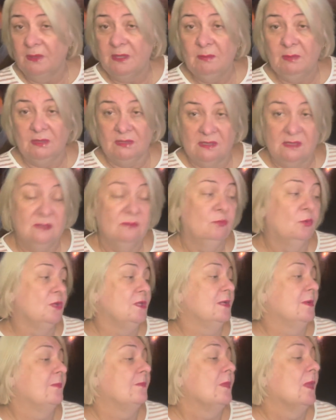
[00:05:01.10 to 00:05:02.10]
именно
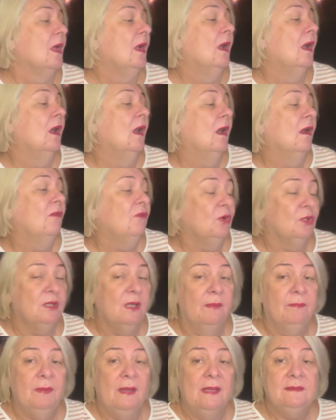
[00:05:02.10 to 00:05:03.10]
сегодня. Вот,
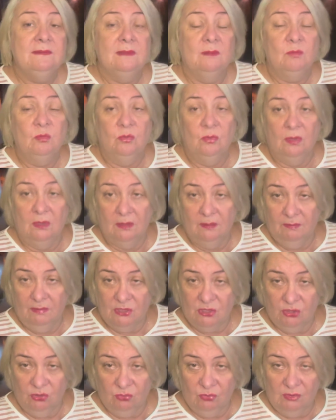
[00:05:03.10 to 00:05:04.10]
поэтому
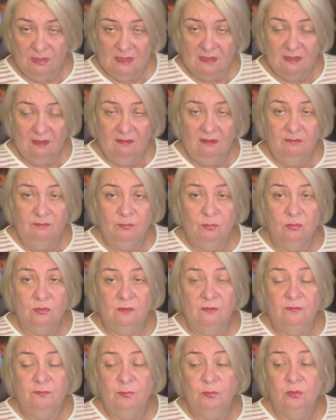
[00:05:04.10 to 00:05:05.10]
машинку доставили в
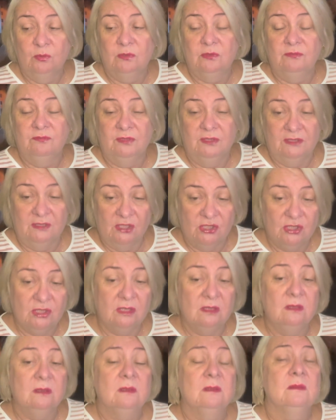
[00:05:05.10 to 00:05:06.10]
пункт
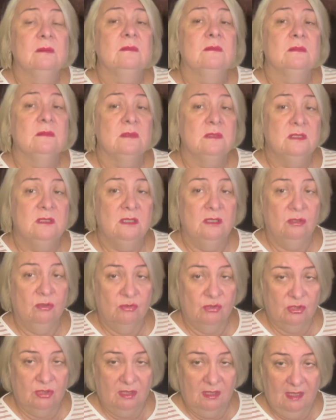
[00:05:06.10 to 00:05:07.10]
выдачи.
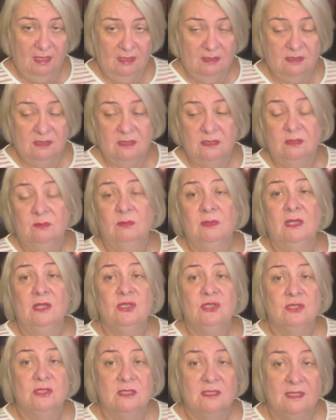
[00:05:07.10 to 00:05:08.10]
Сережа Галин, сын
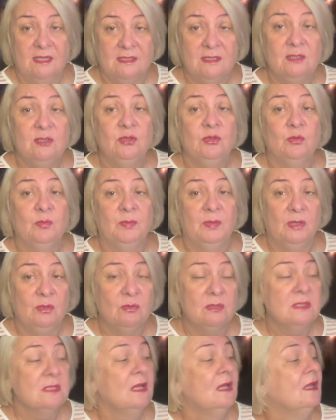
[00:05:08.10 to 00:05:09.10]
младший, сходил, ее
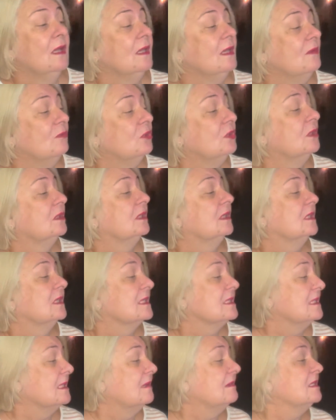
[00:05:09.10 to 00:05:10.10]
принес. И вон она,
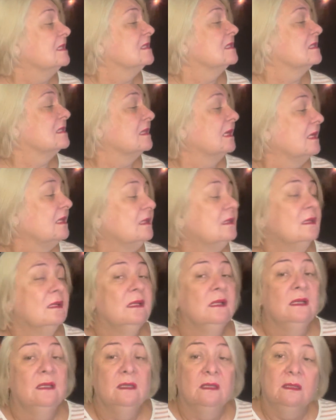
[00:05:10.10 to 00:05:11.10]
красавица, стоит
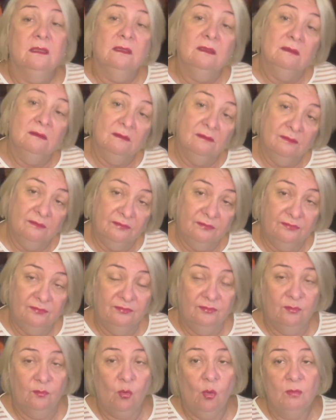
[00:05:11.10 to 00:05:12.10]
э,
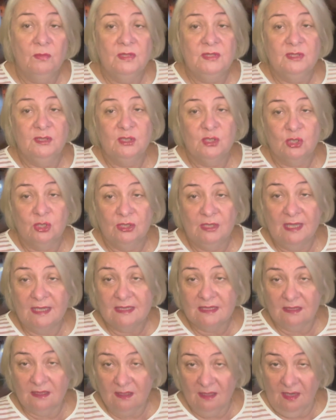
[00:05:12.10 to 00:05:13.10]
в комнате
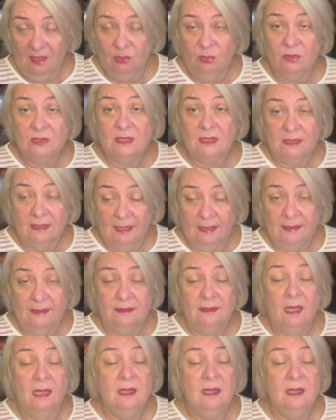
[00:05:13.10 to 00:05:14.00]
дожидается Галю. Где Галя? Галя,